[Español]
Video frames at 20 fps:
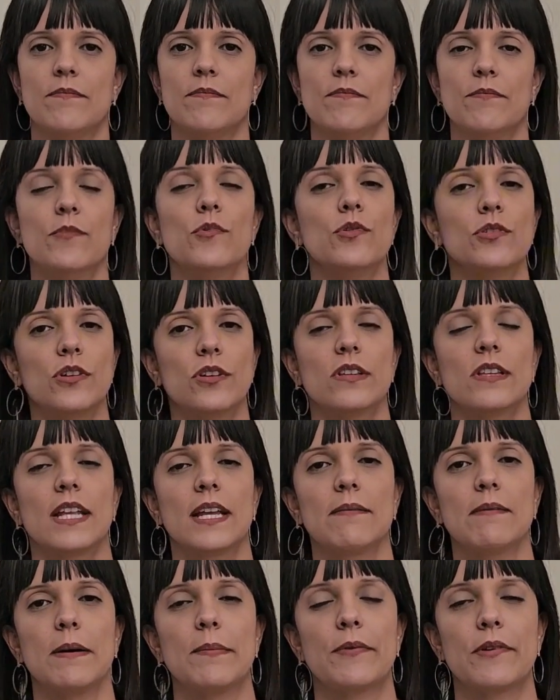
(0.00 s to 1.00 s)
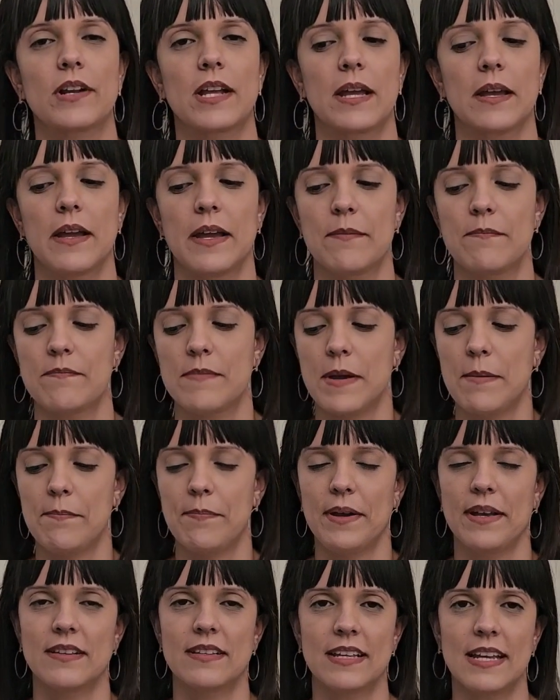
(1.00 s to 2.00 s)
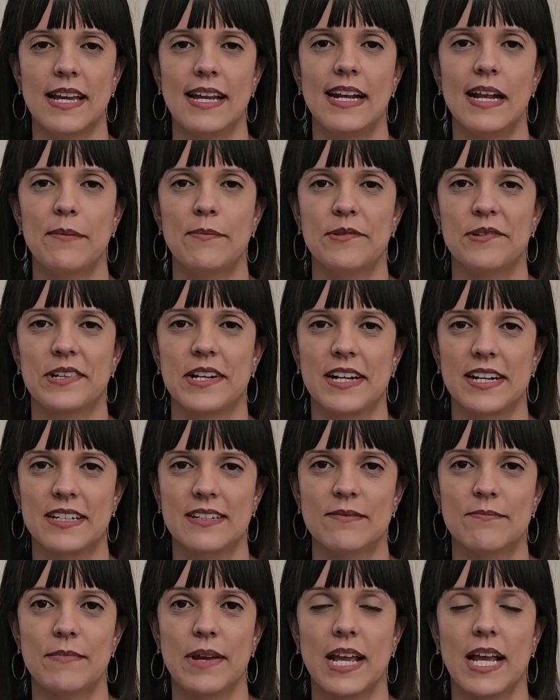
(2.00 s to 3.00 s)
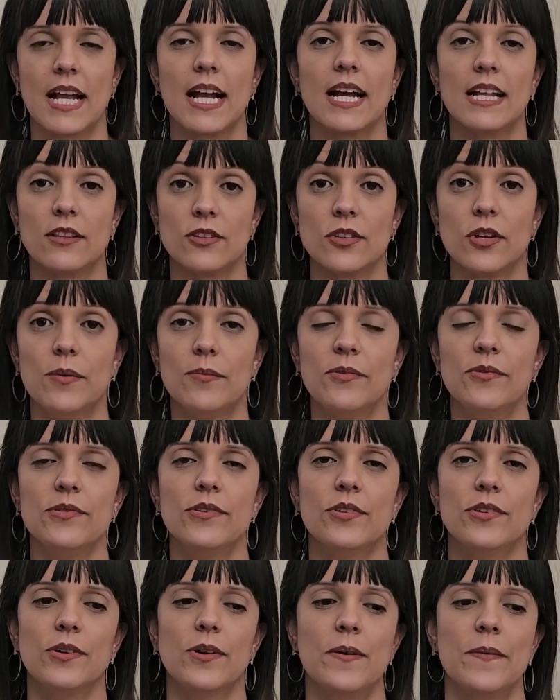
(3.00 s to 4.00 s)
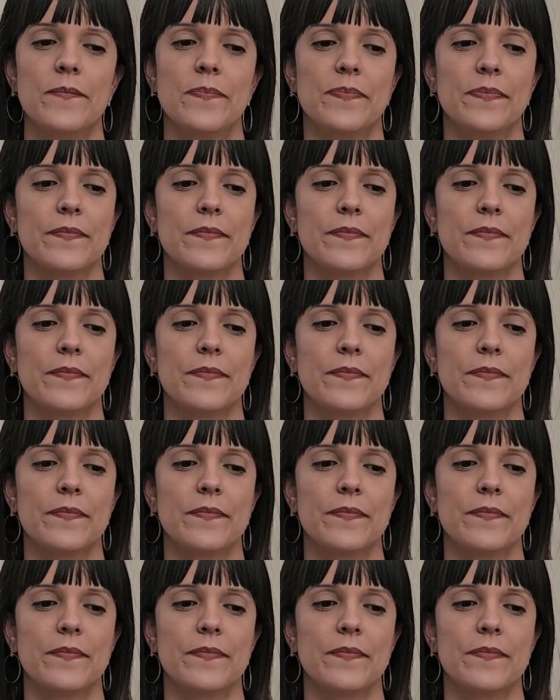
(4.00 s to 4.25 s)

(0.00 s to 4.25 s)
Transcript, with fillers: muchos temas, porque me empecé a enamorar, me encantó mucho